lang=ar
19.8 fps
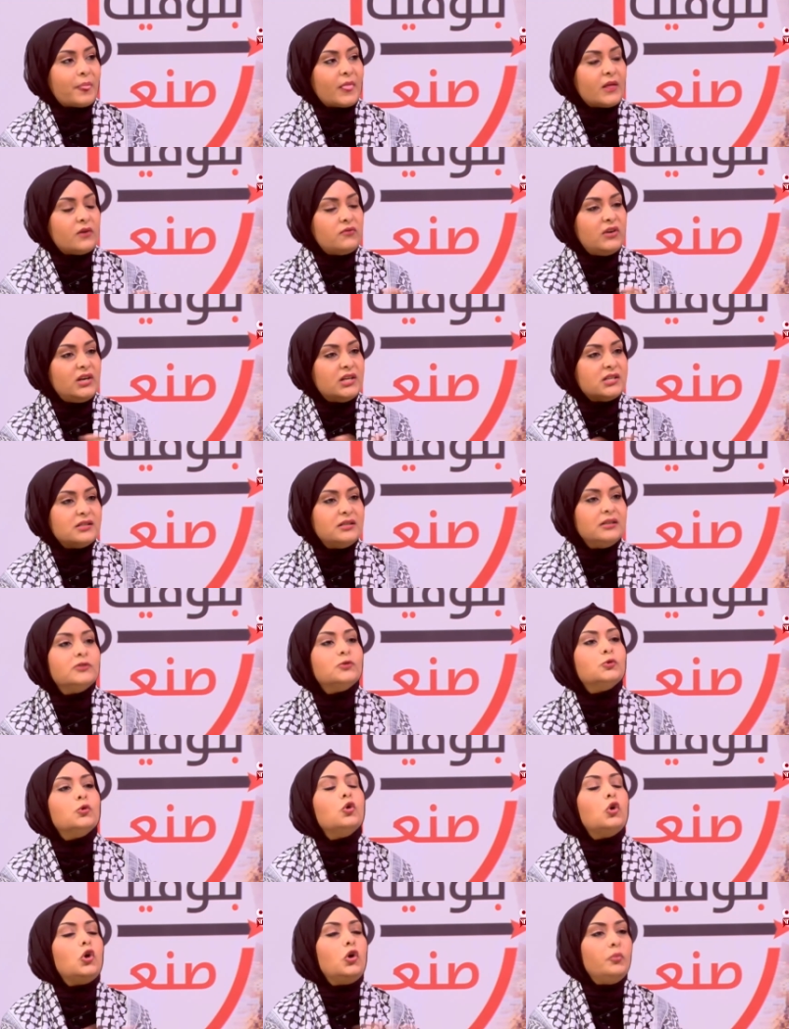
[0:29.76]
فلسطين
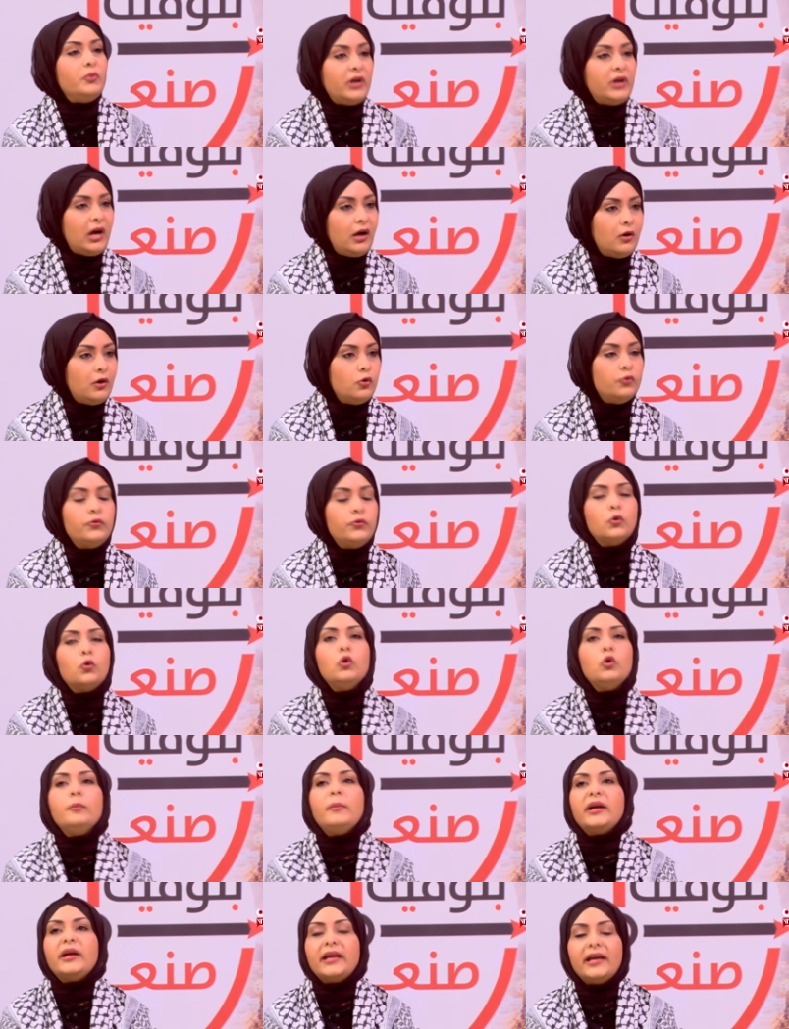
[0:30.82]
طول عمرها وفي
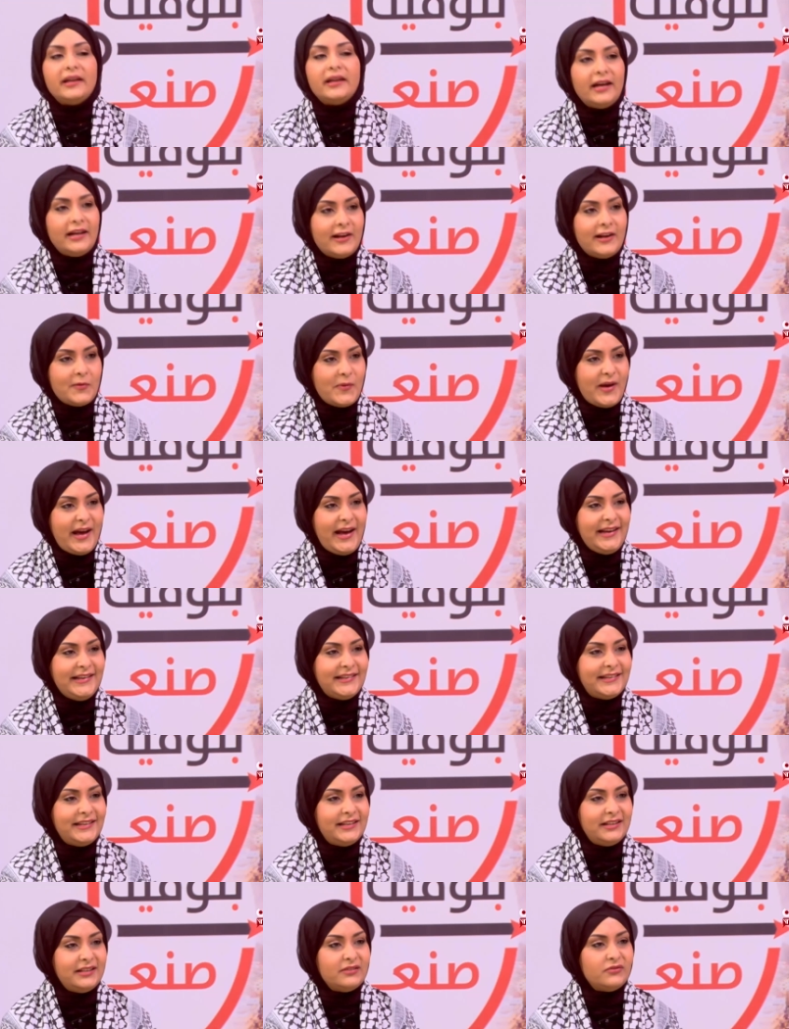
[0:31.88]
كل مكان أنا
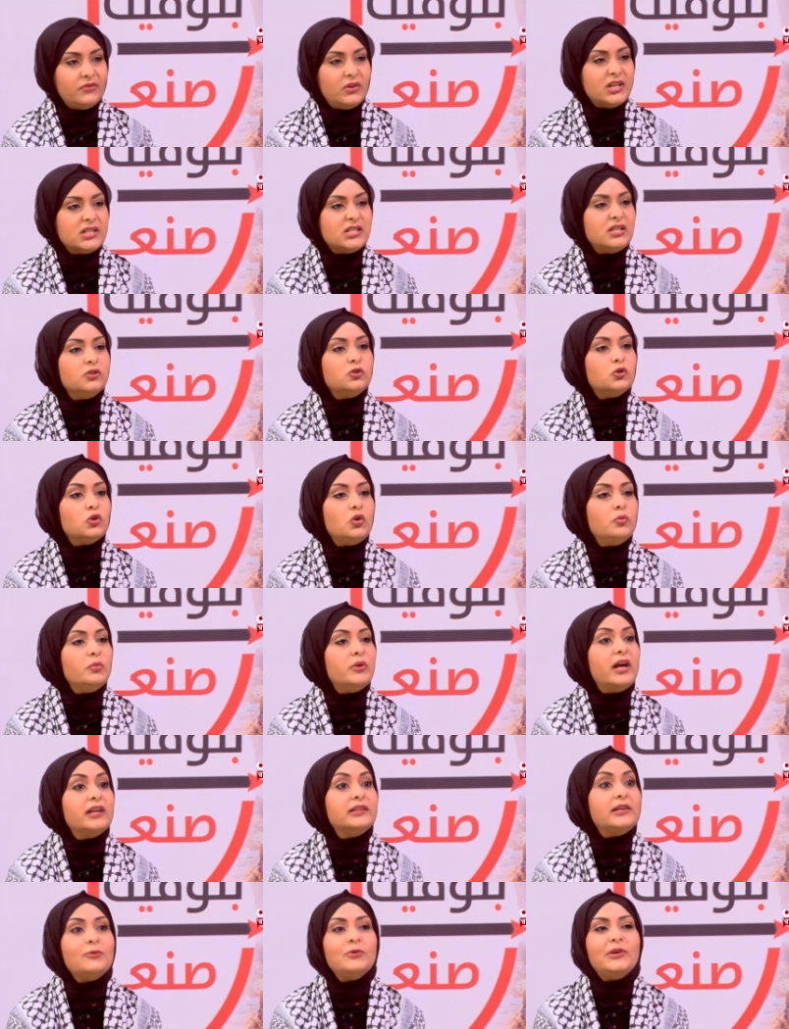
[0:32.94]
بحكيه فلسطين طول عمرها
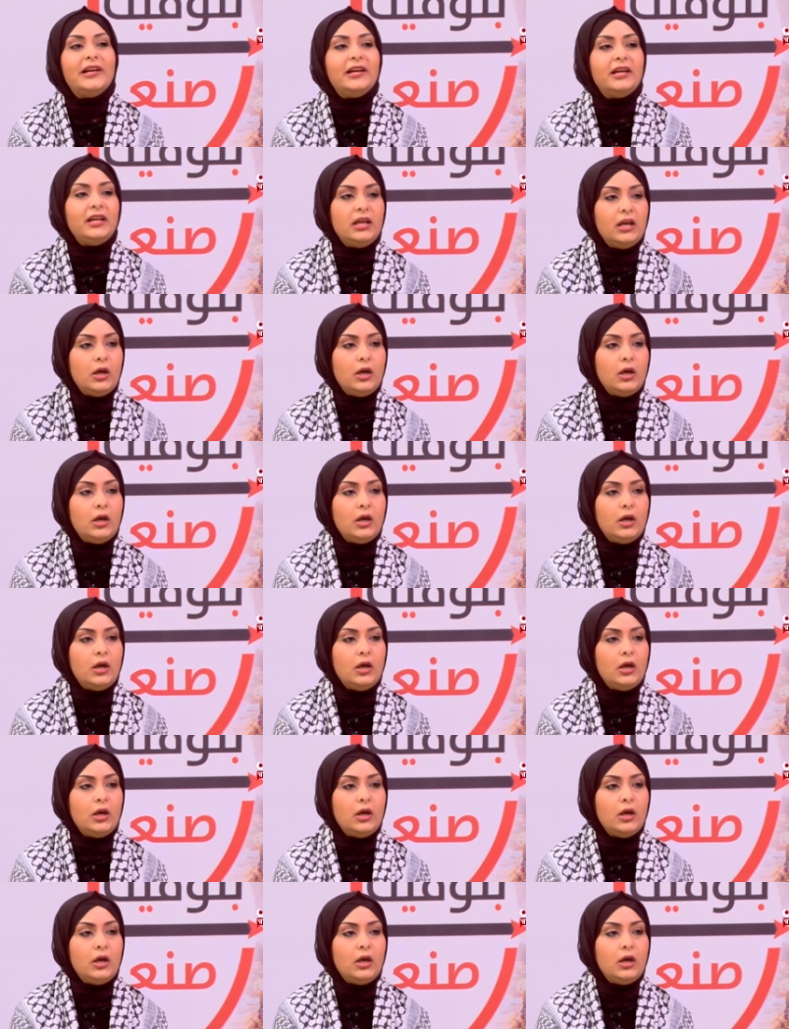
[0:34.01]
دولة